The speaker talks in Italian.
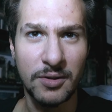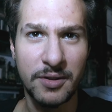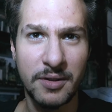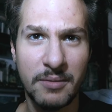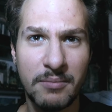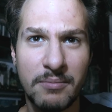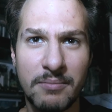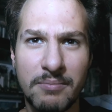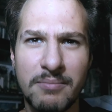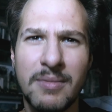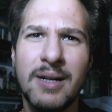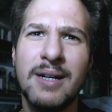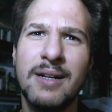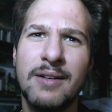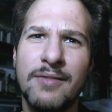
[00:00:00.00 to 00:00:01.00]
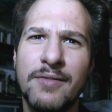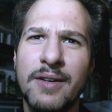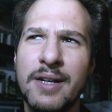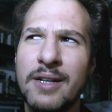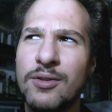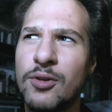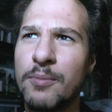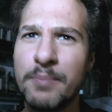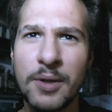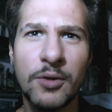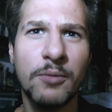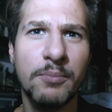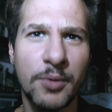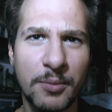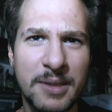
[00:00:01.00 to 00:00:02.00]
volte, ma fare troppi
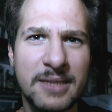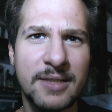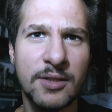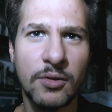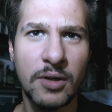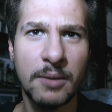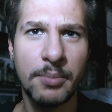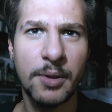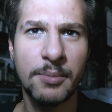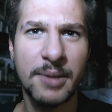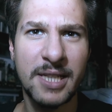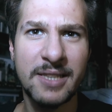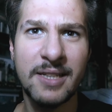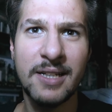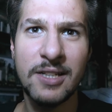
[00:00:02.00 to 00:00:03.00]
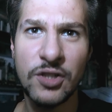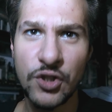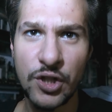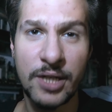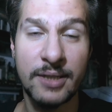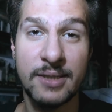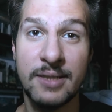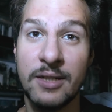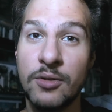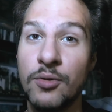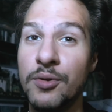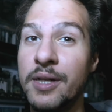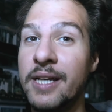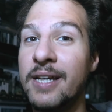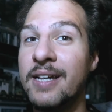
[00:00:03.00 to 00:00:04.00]
compromessi con la propria intelligenza,
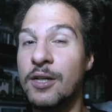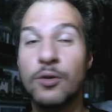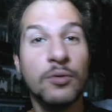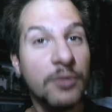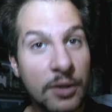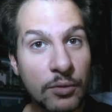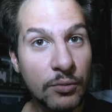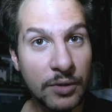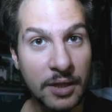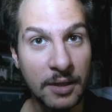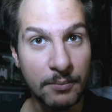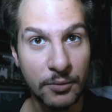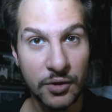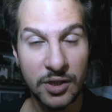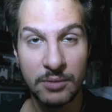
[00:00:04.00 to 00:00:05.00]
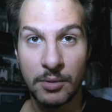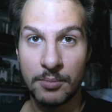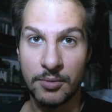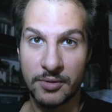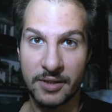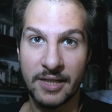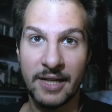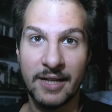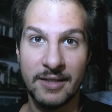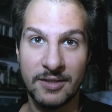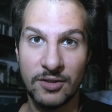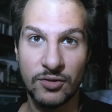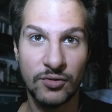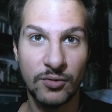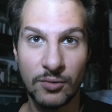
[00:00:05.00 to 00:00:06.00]
con i, i contenuti che possiamo portare
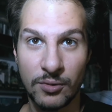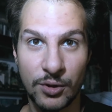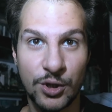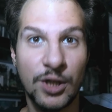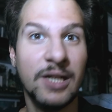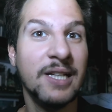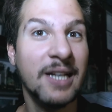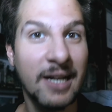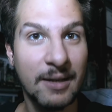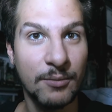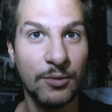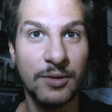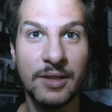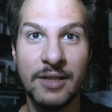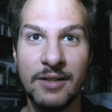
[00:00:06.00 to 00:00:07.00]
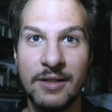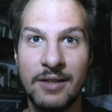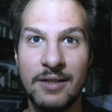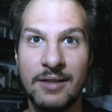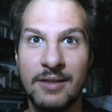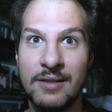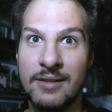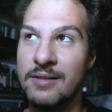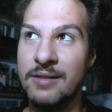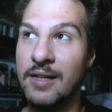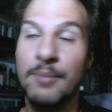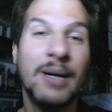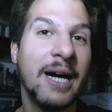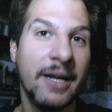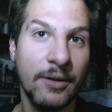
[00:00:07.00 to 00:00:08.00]
se solo scegliamo di, di
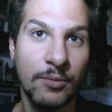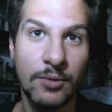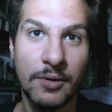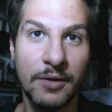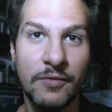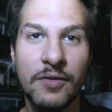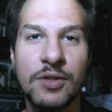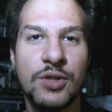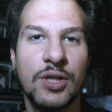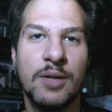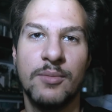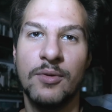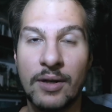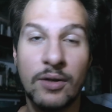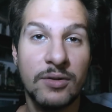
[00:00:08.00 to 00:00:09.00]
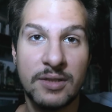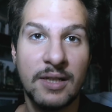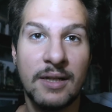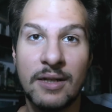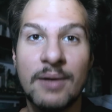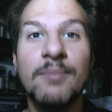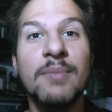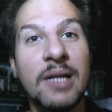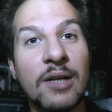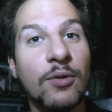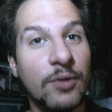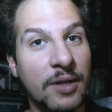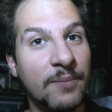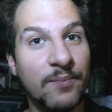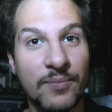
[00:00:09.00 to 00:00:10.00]
amare quello che facciamo, una cosa
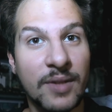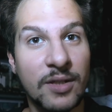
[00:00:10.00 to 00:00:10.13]
migliore